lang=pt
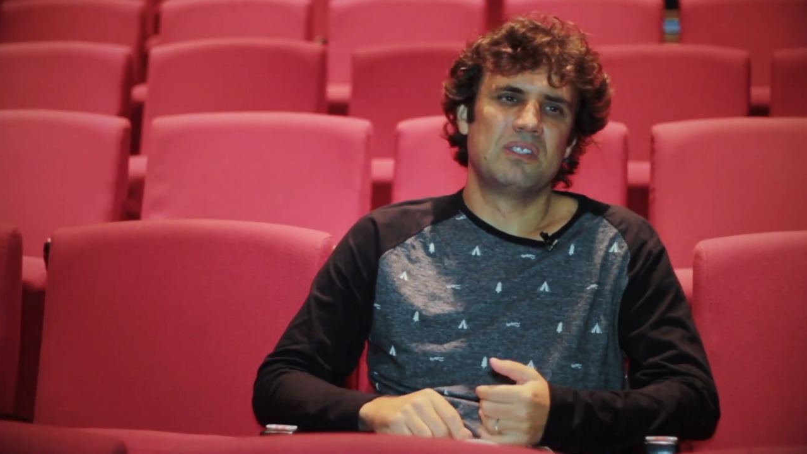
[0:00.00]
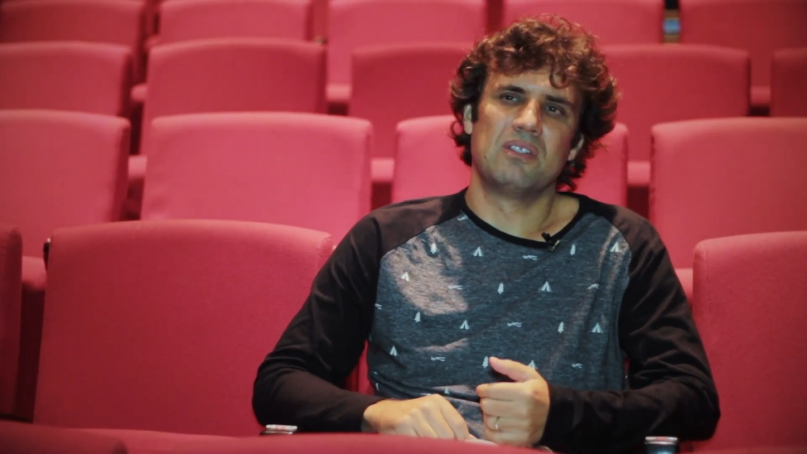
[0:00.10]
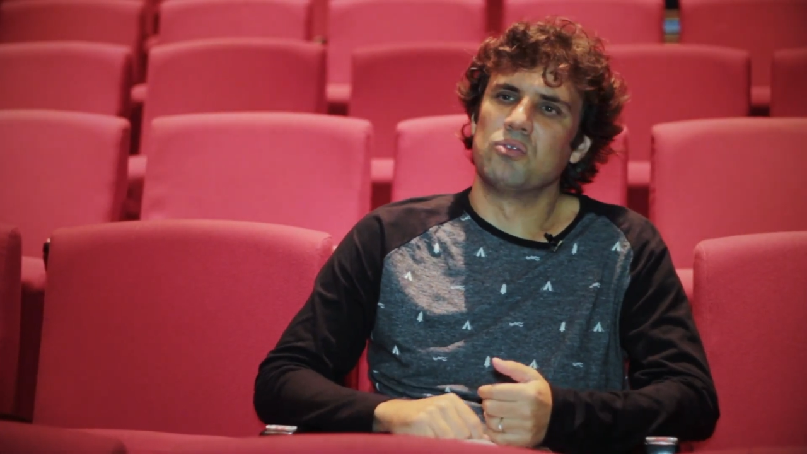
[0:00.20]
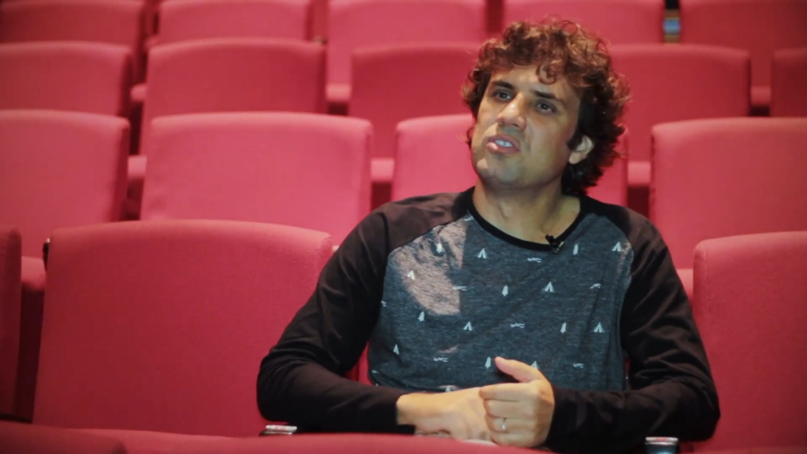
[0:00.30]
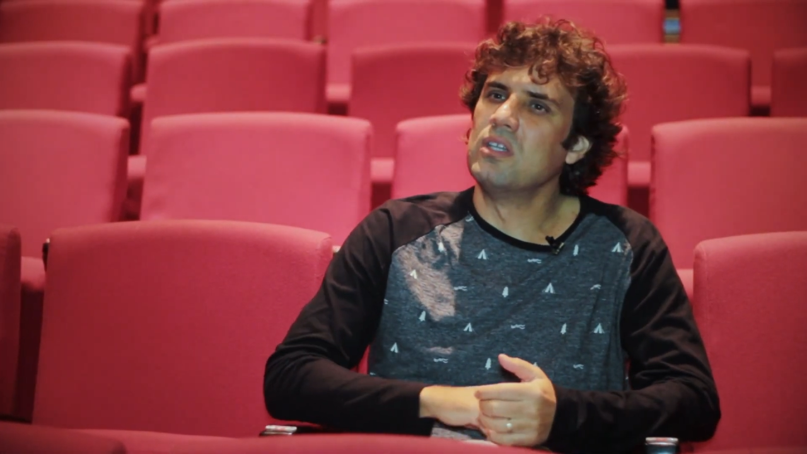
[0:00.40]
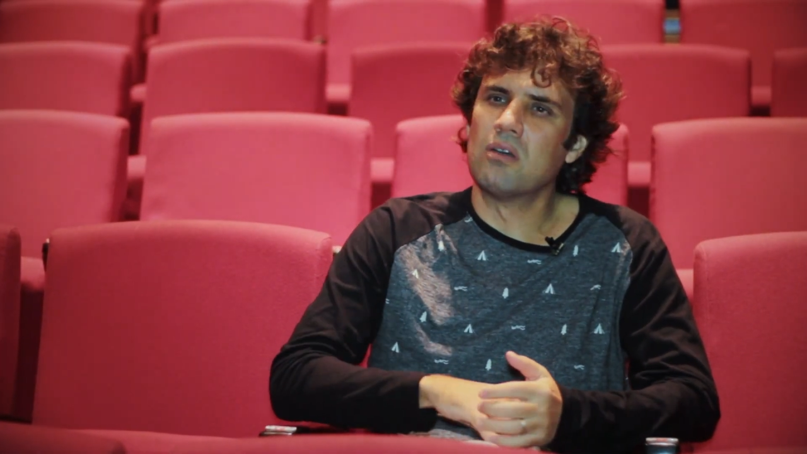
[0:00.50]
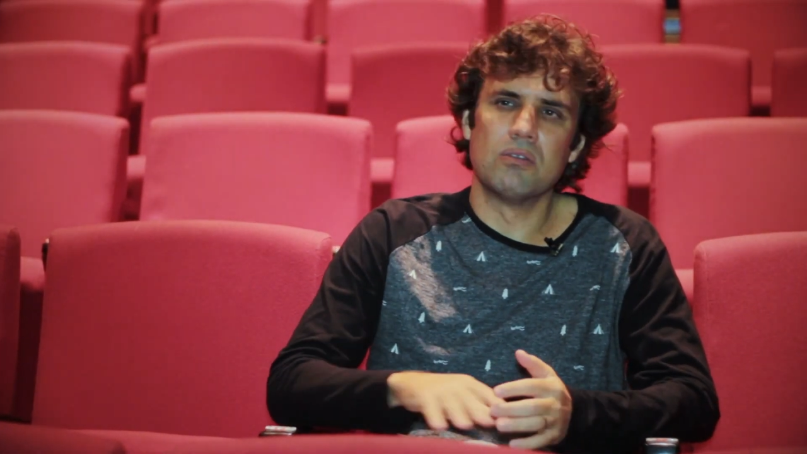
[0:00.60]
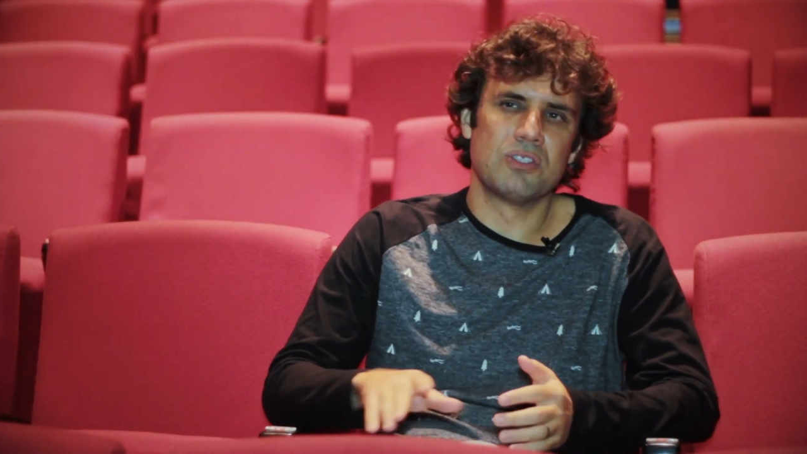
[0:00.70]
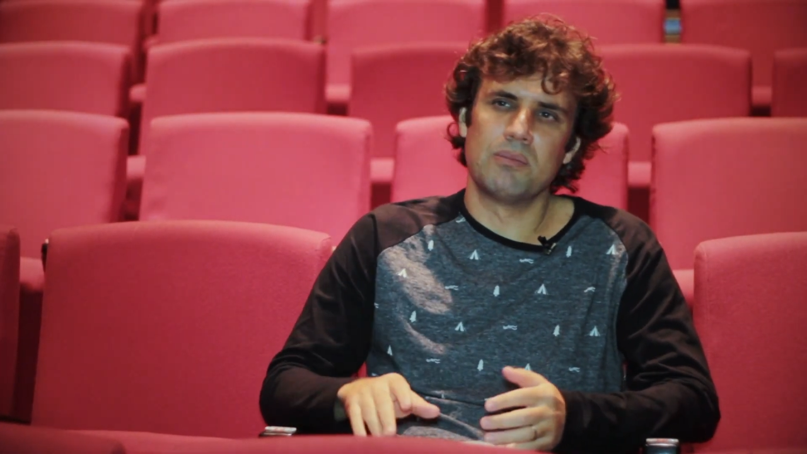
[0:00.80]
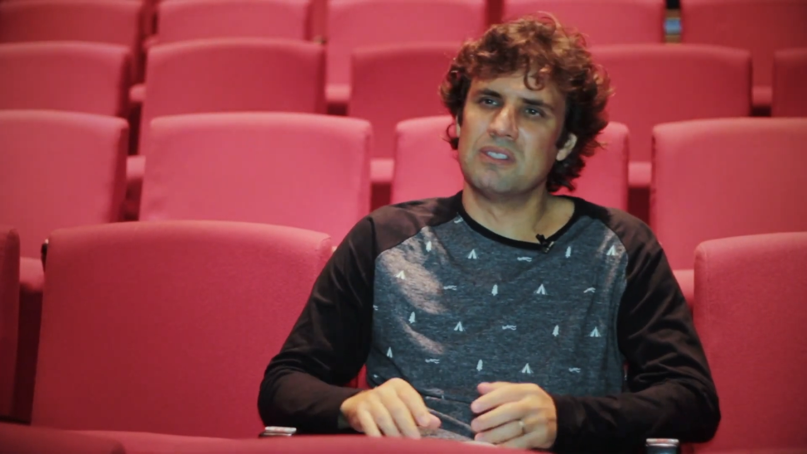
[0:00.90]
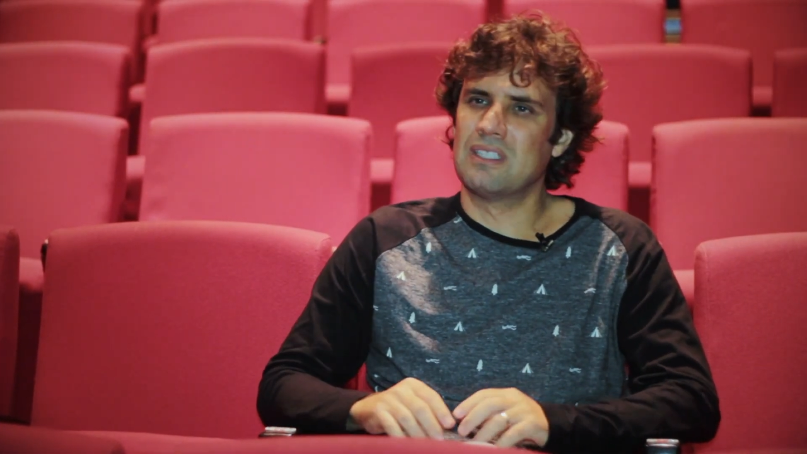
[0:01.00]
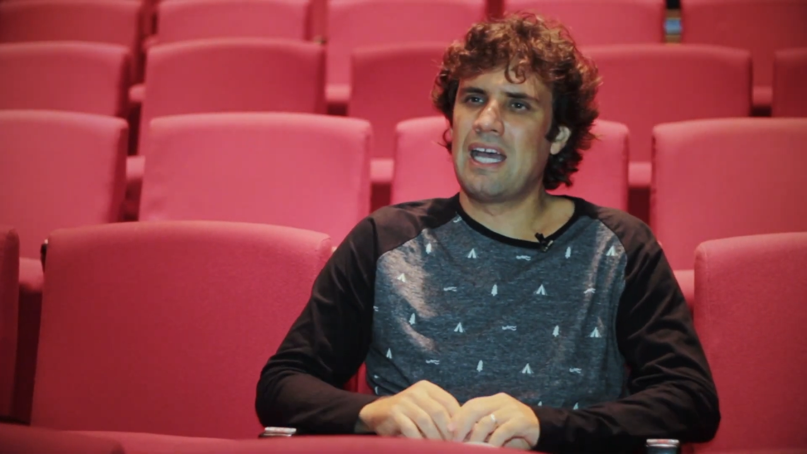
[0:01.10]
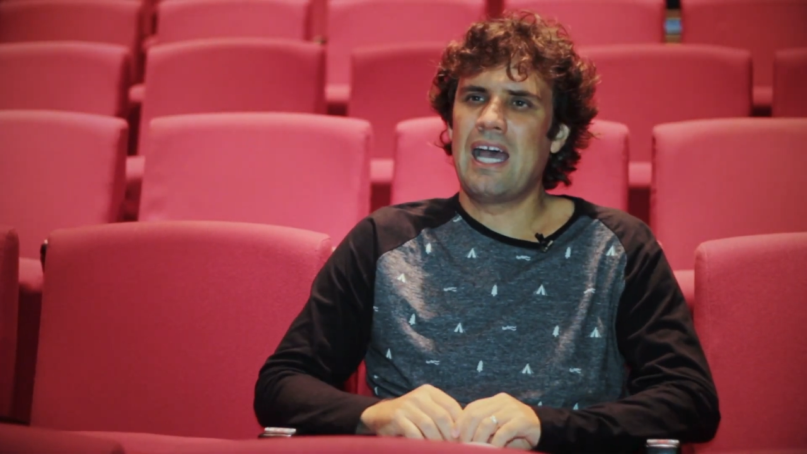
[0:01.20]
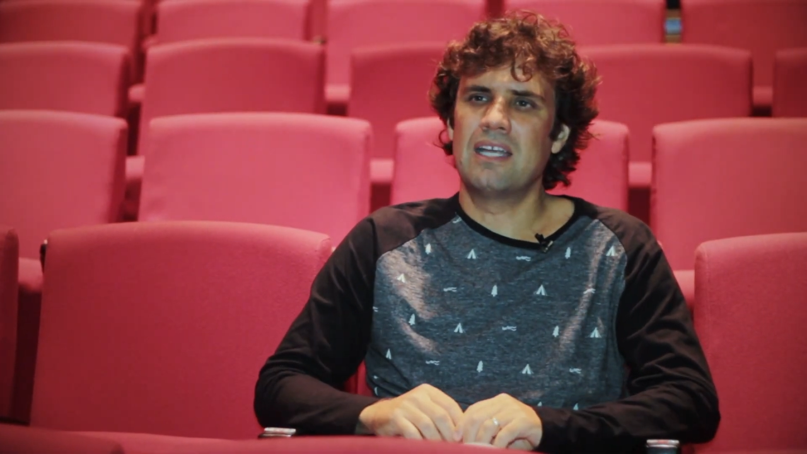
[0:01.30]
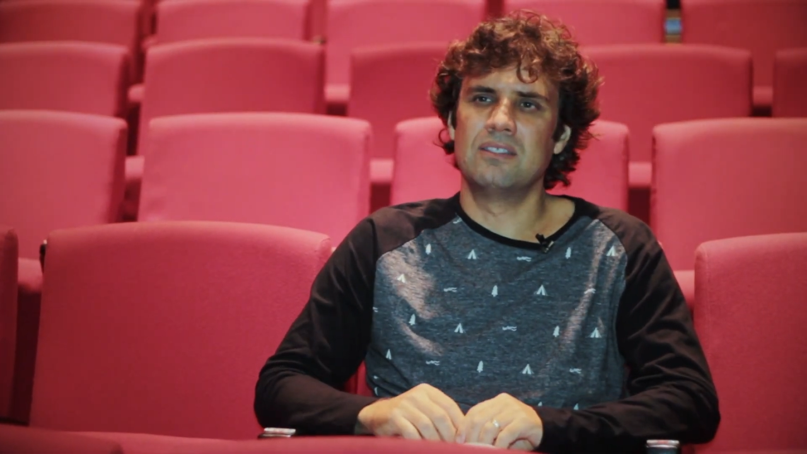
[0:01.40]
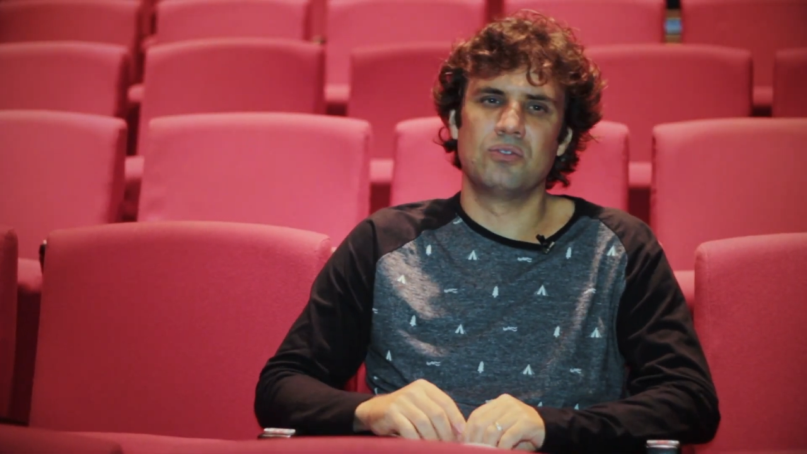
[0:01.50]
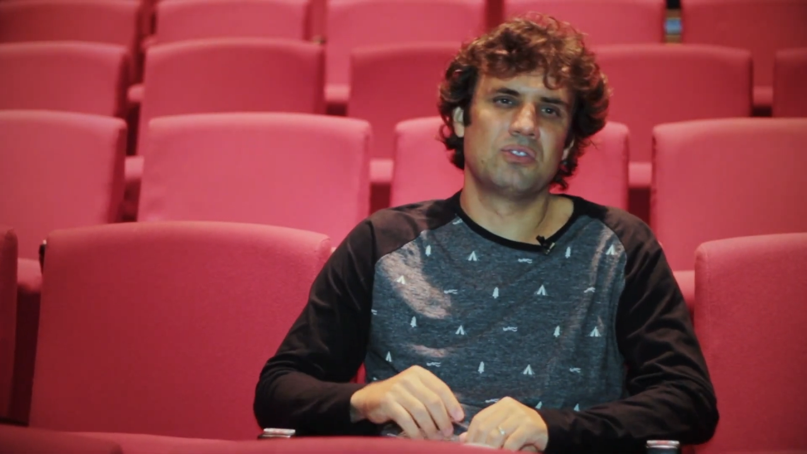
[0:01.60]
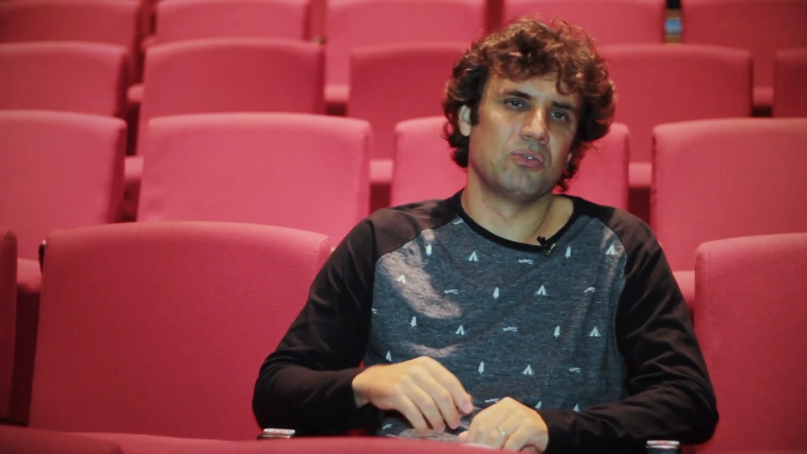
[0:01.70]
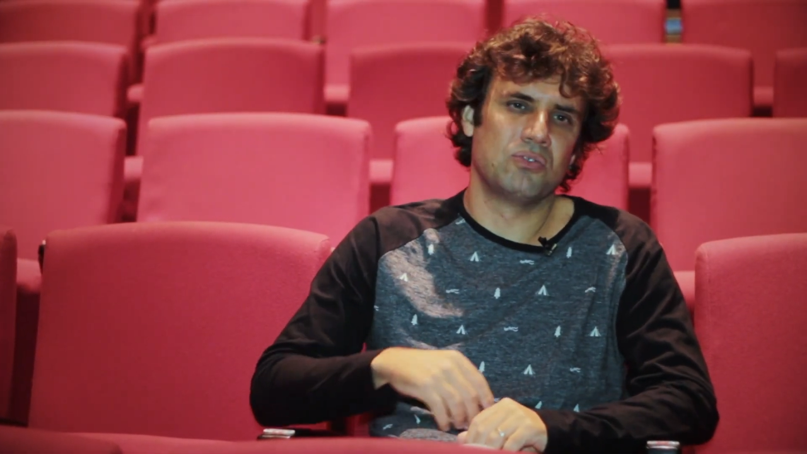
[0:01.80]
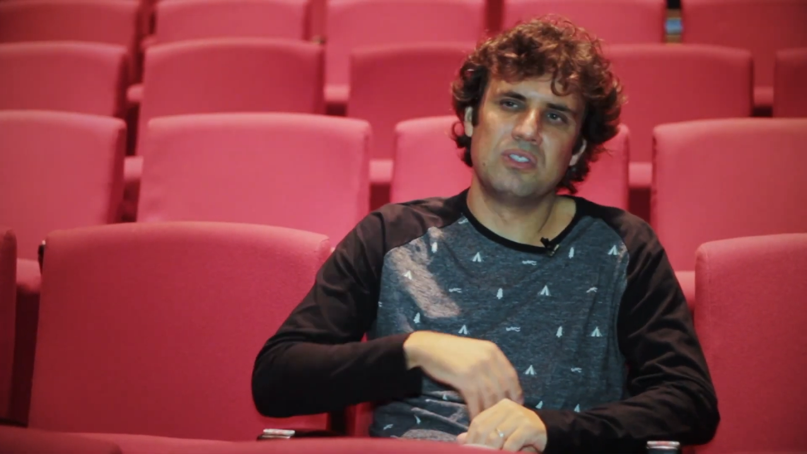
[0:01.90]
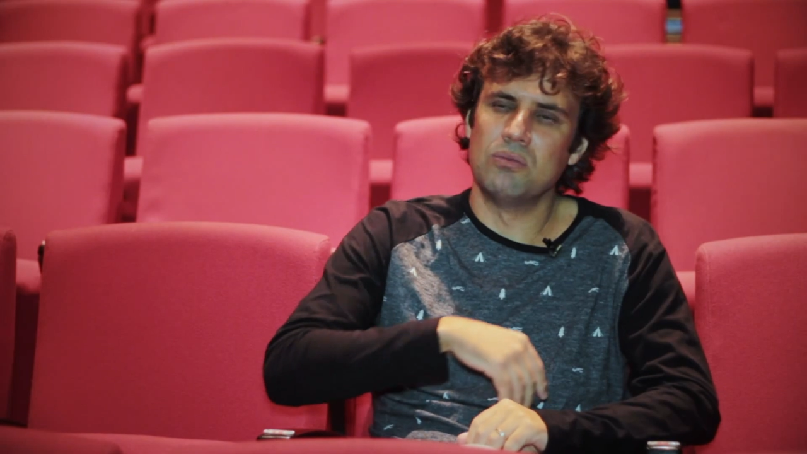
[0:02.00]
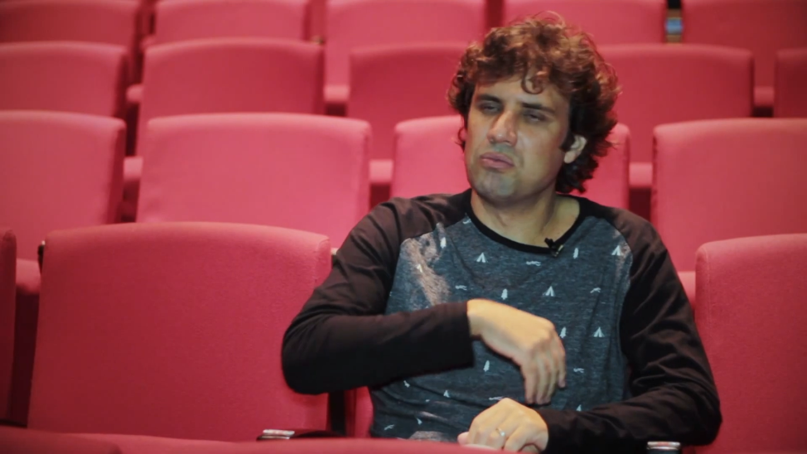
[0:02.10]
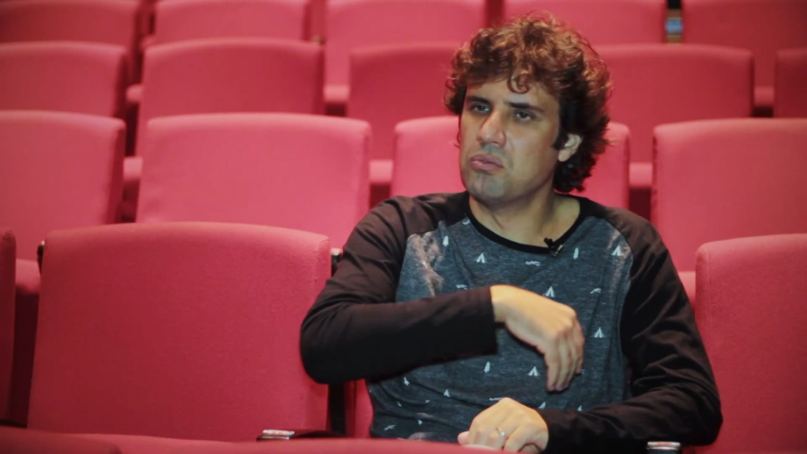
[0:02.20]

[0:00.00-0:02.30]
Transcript: seu círculo de amizades, os seus,